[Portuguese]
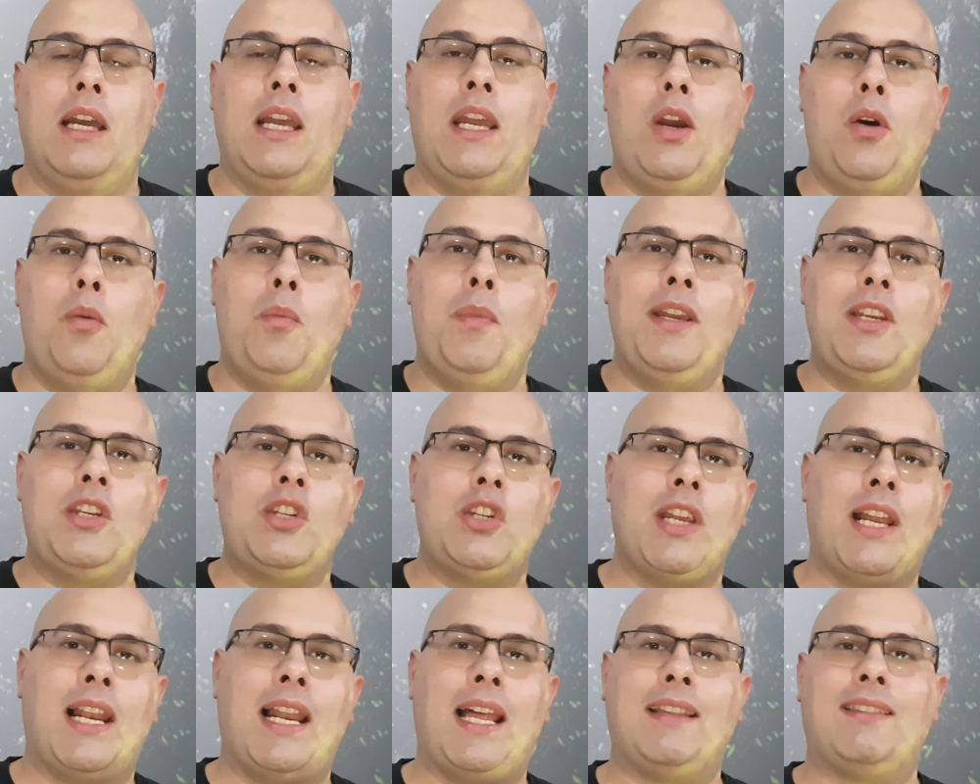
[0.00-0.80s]

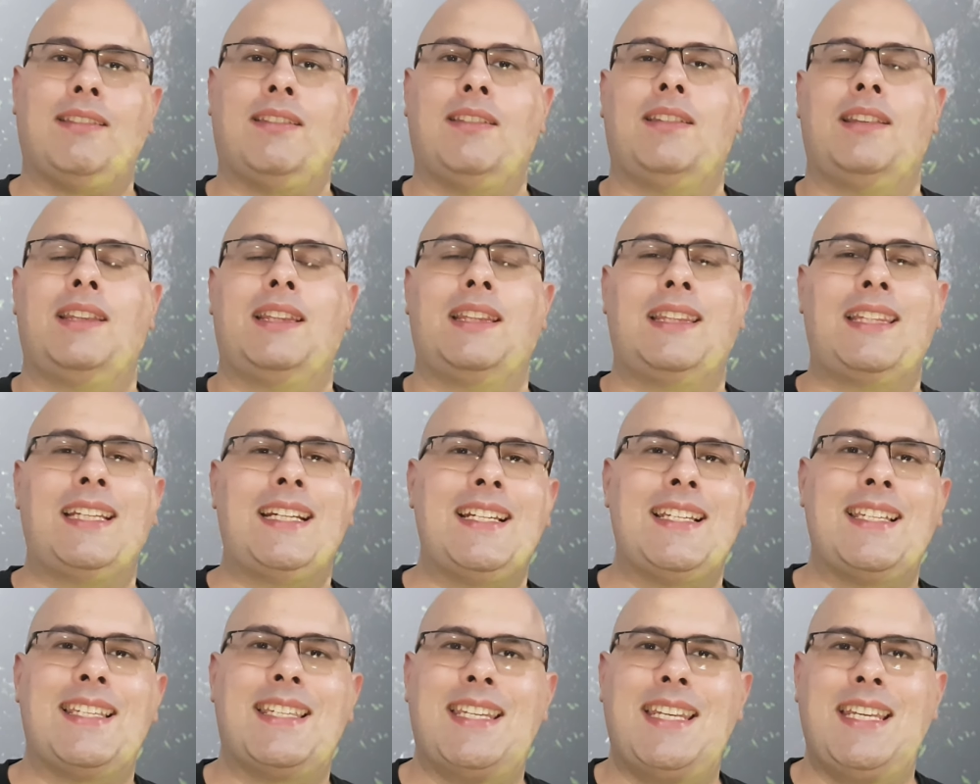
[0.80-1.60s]
realmente ela
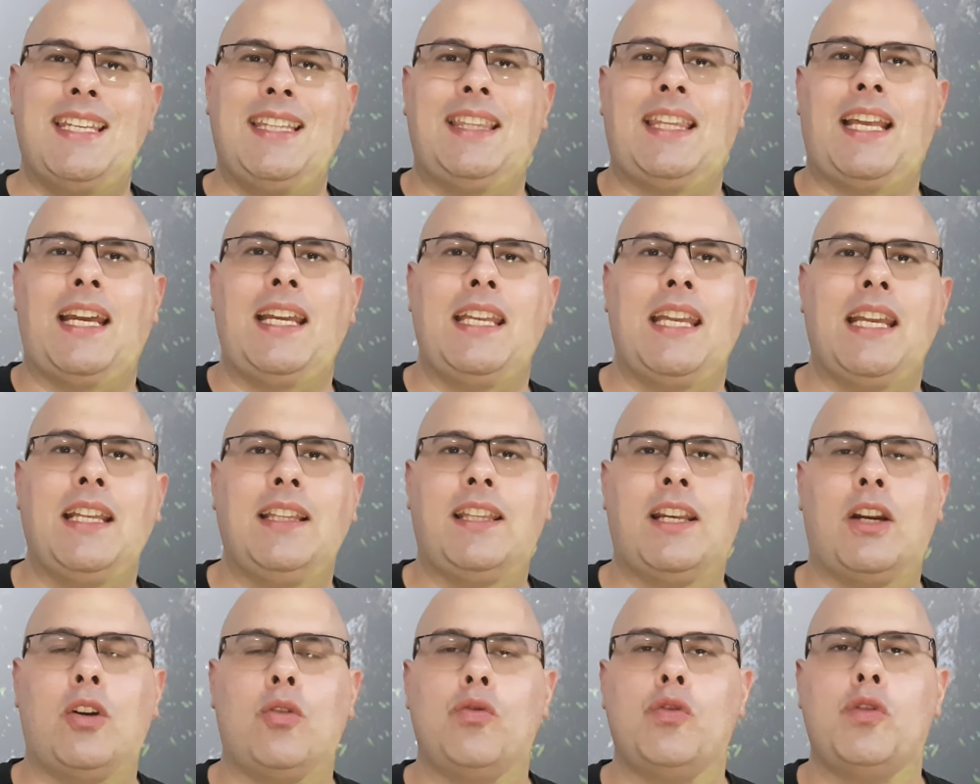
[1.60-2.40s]
transita
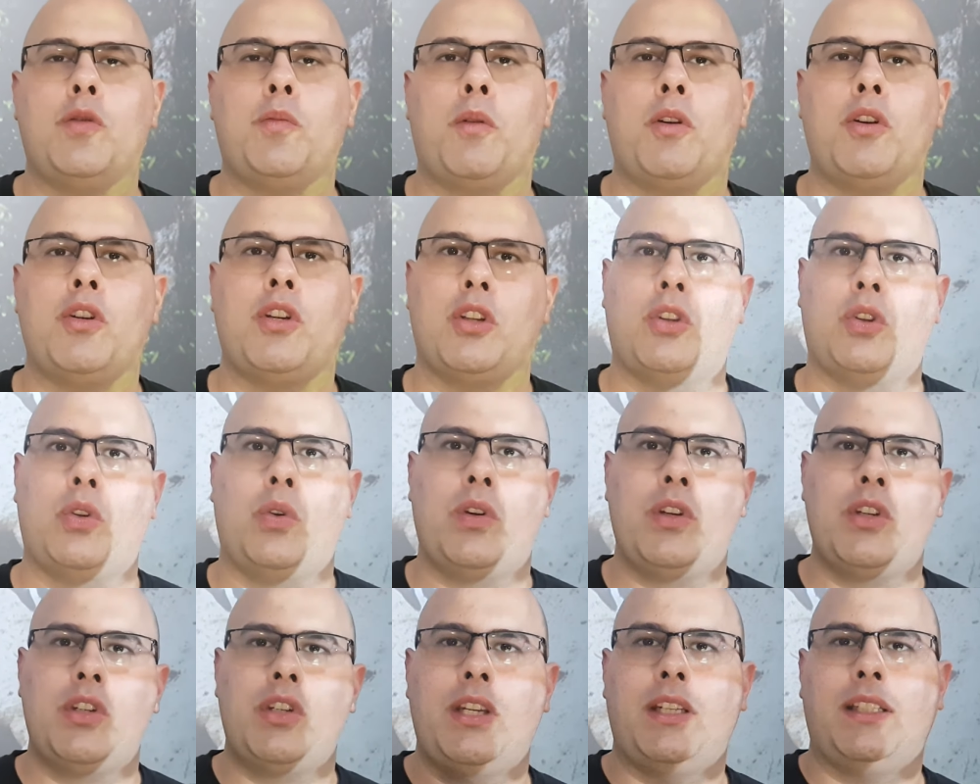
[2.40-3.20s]
entre alguns
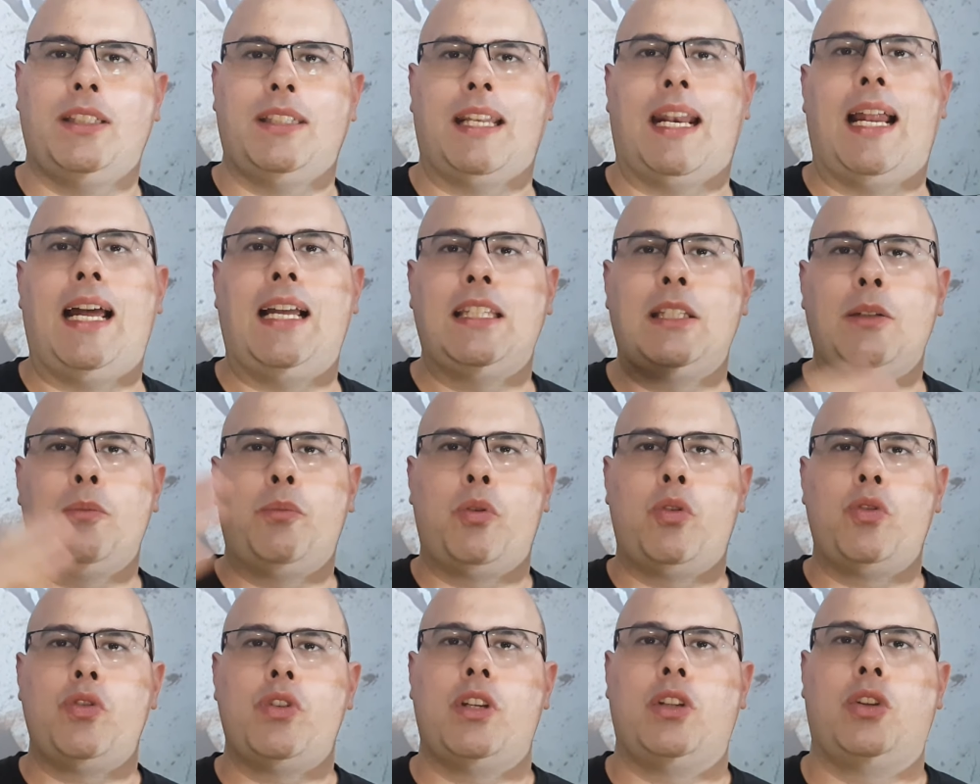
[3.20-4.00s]
projetores entrada e
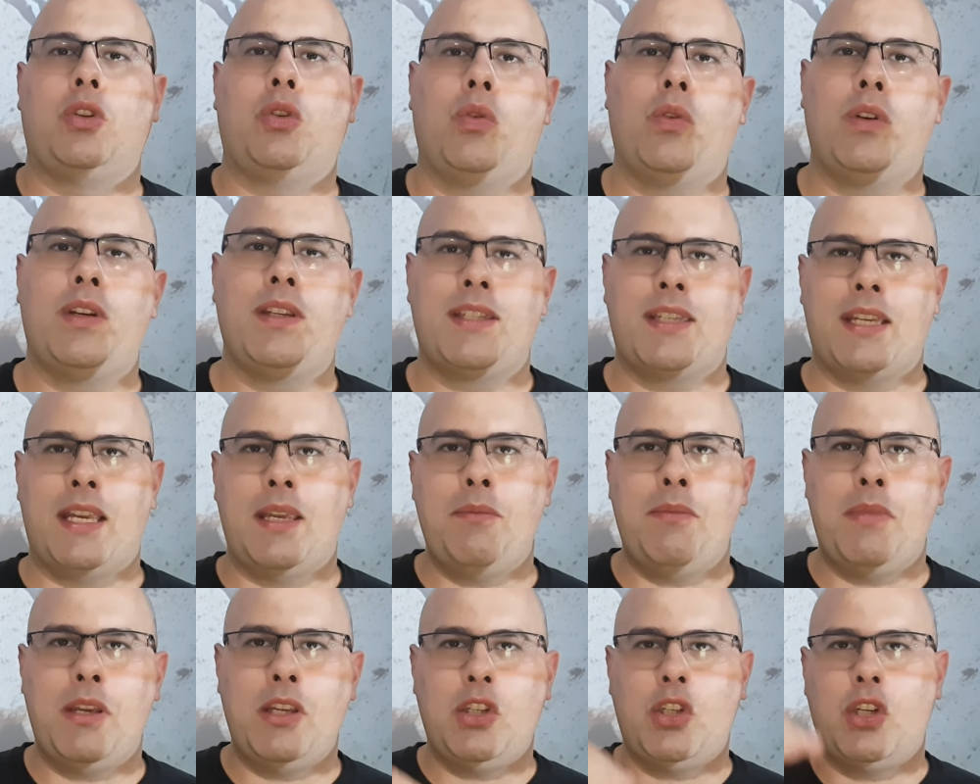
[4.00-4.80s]
projetores
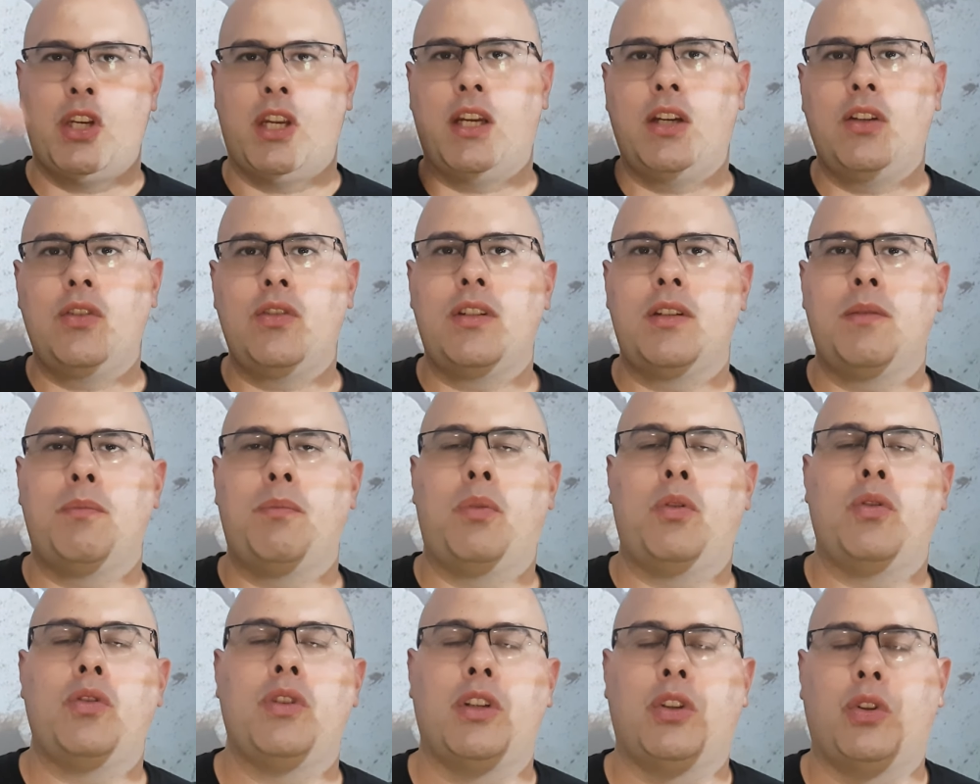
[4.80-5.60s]
aí medianos e
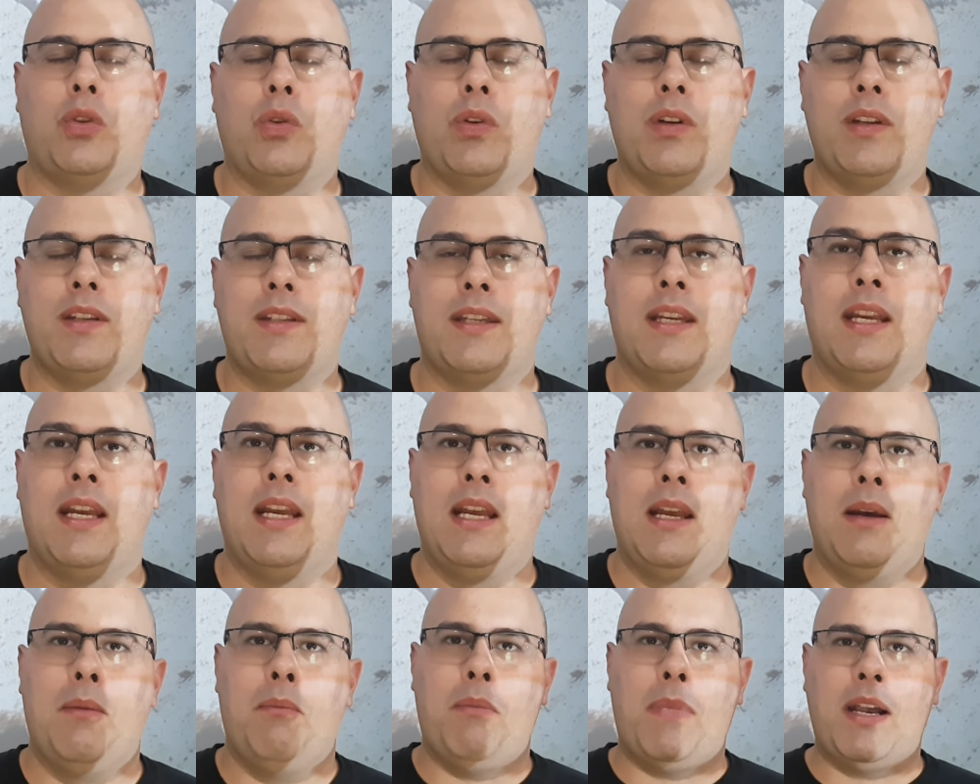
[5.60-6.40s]
projetores
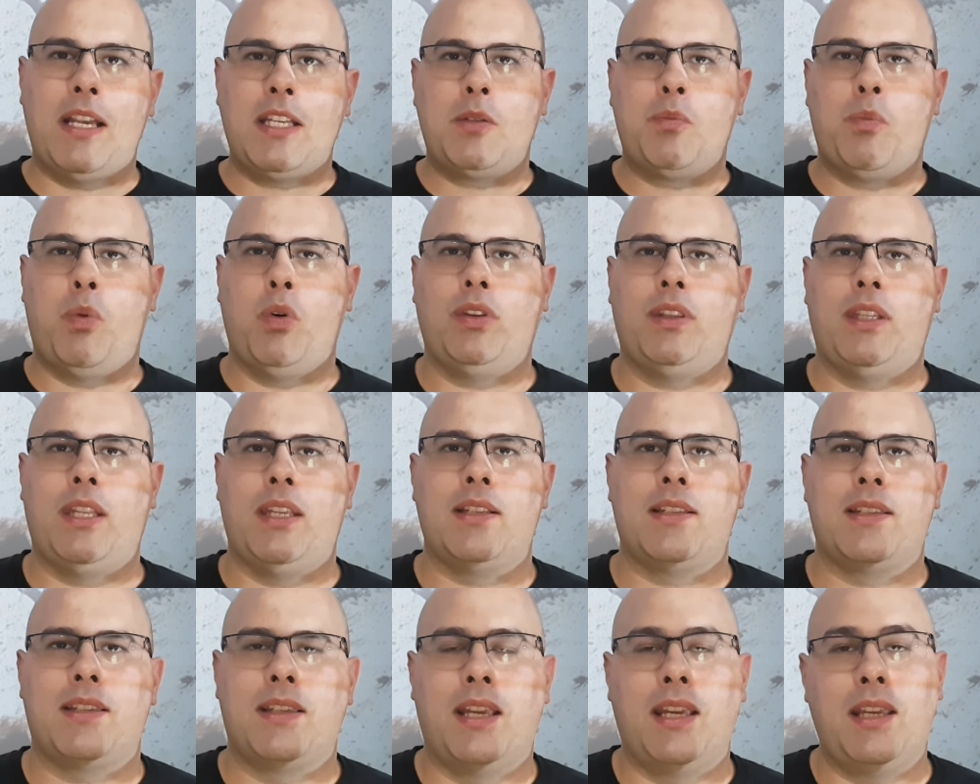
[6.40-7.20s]
mais
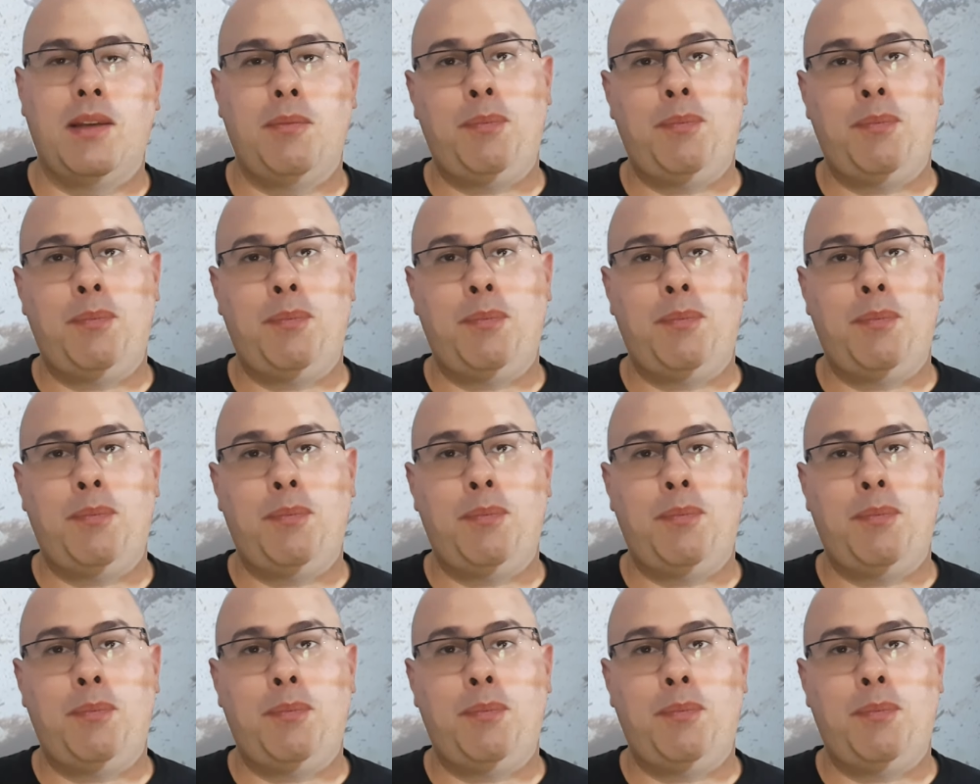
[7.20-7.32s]
potentes, né?